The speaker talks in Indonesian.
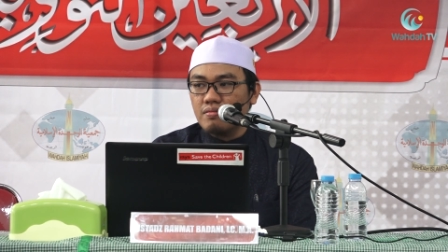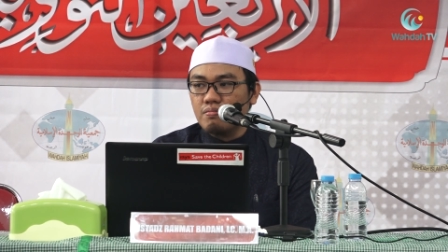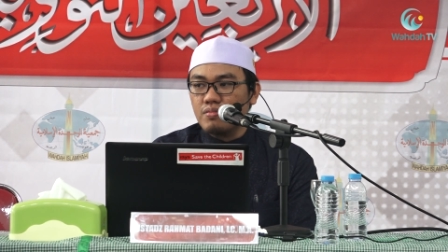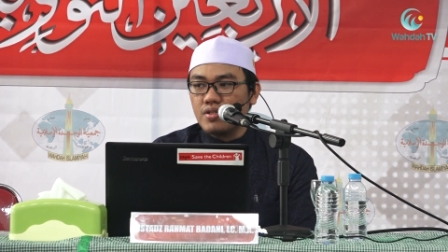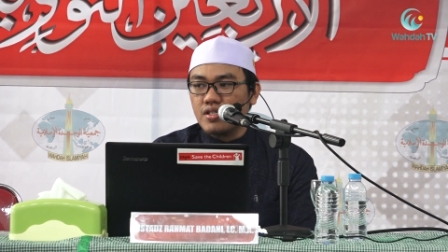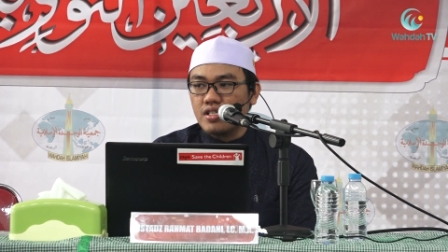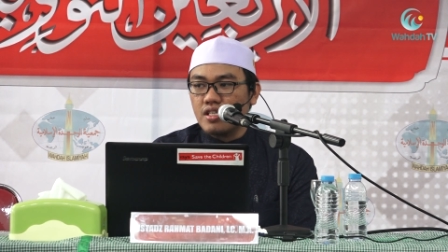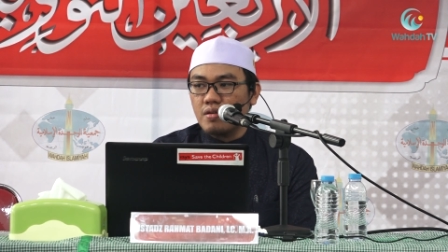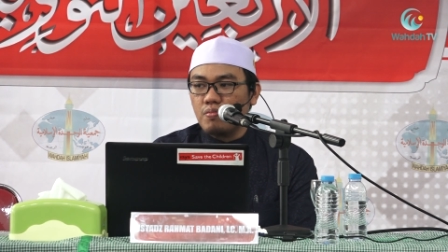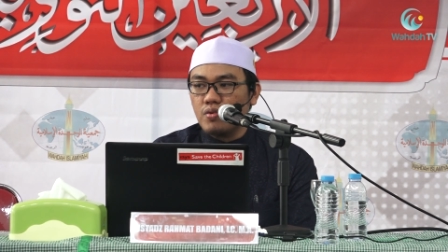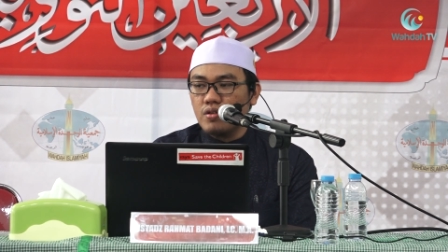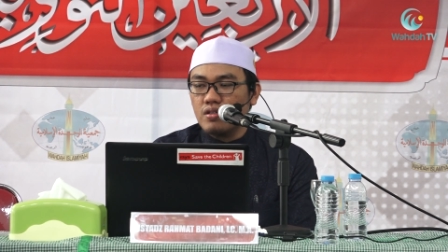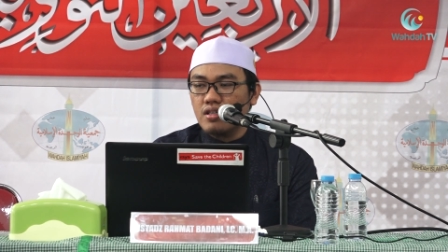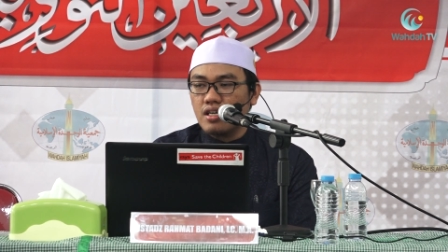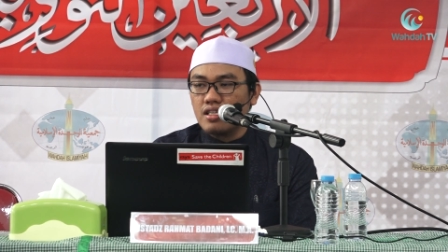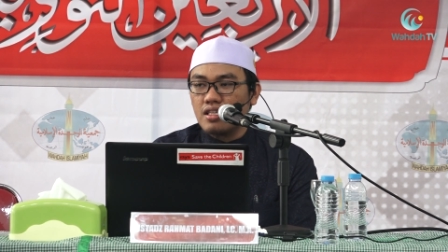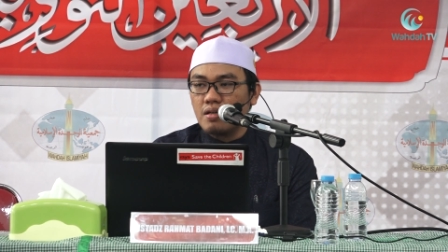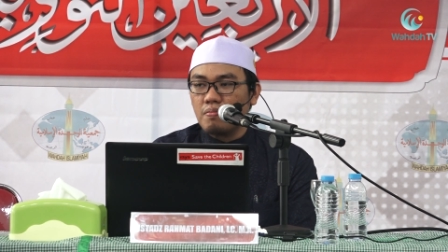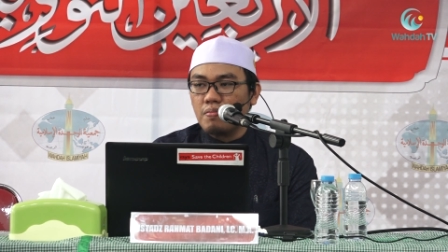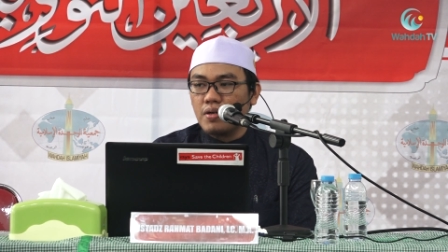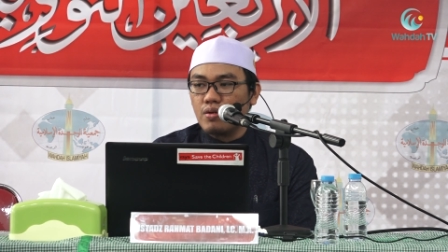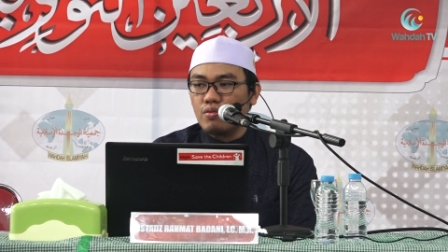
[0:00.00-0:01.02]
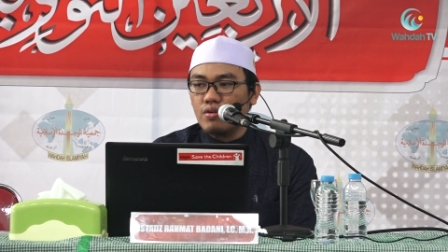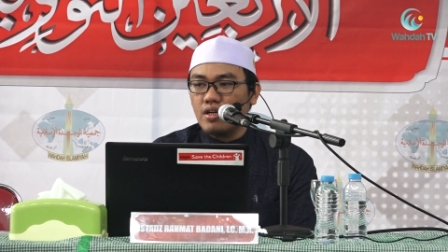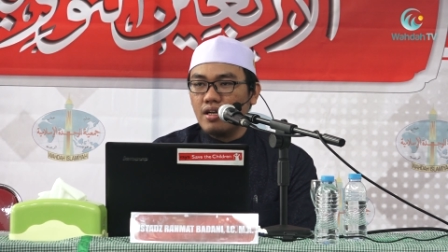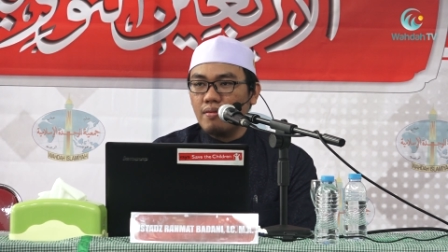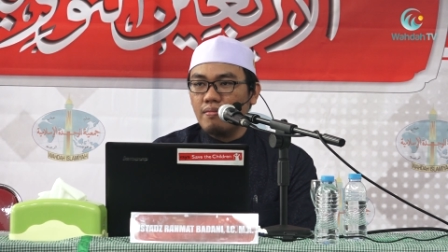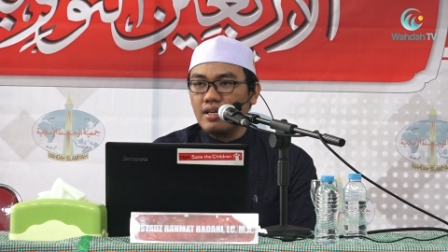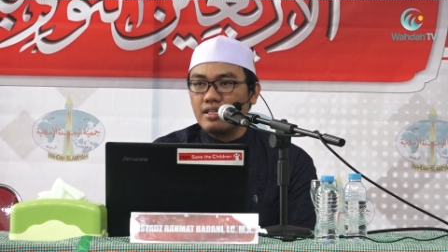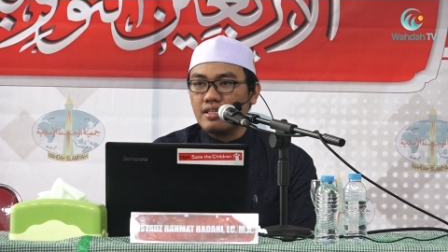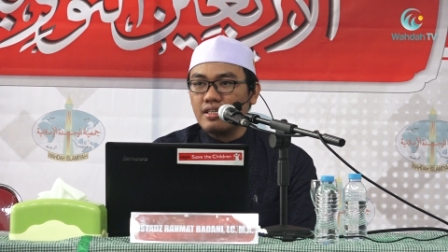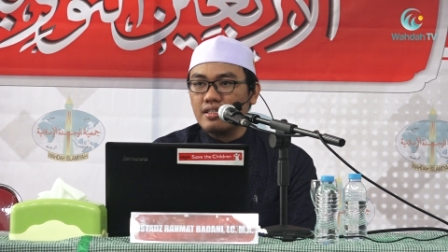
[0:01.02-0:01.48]
Meskipun kata para
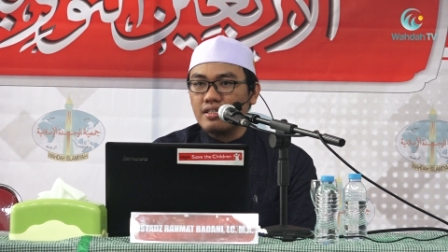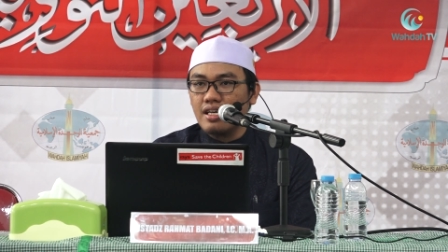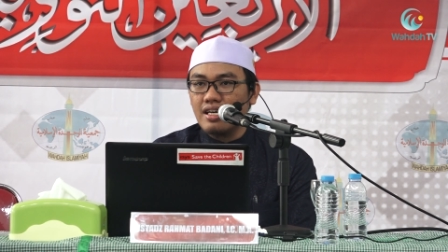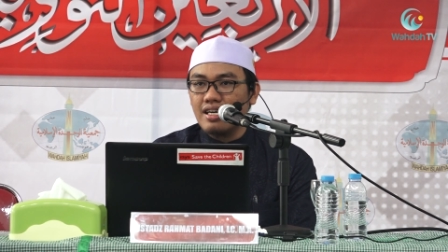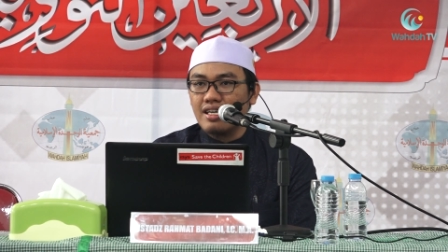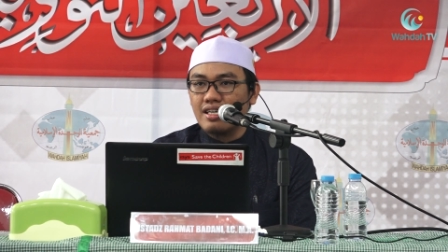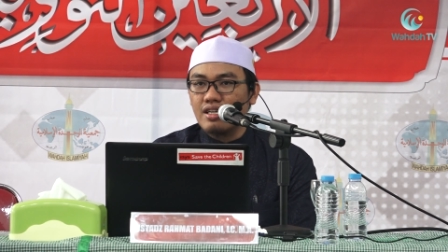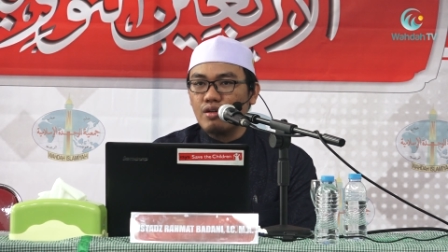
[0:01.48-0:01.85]
ulama kita,